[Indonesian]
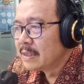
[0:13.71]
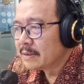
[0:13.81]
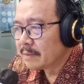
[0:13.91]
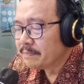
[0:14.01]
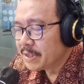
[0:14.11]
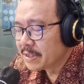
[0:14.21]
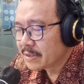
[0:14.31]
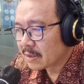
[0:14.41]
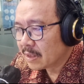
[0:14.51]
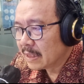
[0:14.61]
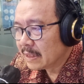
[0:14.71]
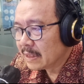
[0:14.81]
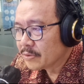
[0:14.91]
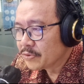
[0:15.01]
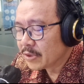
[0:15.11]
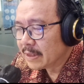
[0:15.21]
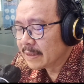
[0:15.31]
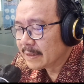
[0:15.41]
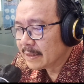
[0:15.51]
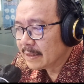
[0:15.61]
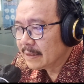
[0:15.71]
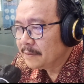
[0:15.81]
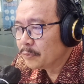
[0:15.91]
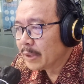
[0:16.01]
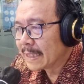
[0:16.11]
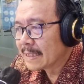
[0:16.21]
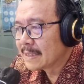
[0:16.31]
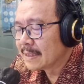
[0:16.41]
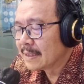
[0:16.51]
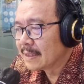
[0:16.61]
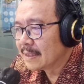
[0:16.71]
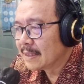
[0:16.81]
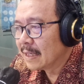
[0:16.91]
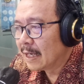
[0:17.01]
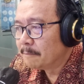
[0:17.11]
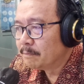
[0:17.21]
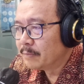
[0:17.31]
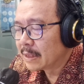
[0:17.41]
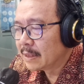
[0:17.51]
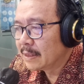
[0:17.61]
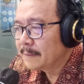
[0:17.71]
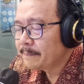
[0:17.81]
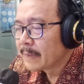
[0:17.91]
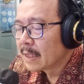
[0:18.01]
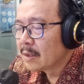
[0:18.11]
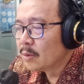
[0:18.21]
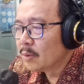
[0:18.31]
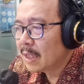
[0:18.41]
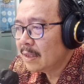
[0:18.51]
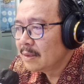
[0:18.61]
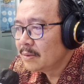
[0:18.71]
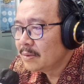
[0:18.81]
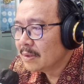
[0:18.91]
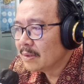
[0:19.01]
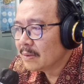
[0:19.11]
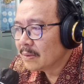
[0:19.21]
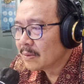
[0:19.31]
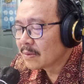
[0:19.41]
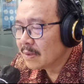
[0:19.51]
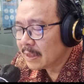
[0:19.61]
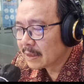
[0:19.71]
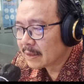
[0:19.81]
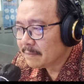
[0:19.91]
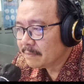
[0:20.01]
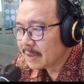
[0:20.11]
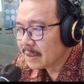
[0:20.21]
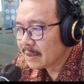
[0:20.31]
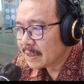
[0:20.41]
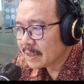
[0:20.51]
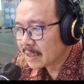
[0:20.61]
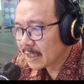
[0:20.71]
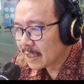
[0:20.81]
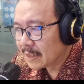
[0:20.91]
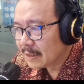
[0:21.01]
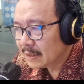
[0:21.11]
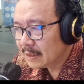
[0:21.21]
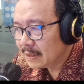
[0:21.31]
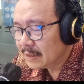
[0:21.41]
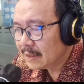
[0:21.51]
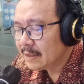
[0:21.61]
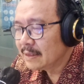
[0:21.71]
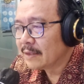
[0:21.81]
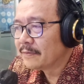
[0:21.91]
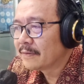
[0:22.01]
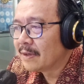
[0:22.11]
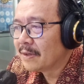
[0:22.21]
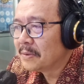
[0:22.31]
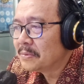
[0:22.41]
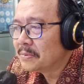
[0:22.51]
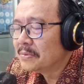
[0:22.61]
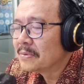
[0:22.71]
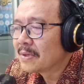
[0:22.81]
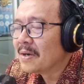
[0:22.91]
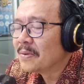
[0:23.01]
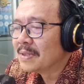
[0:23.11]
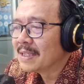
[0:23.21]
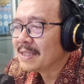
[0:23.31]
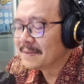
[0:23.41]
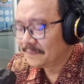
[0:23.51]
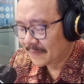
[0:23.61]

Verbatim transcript: Rabbi li sadri wa yasir li amri wahlul uqdatan min lisani yafqahu qawli.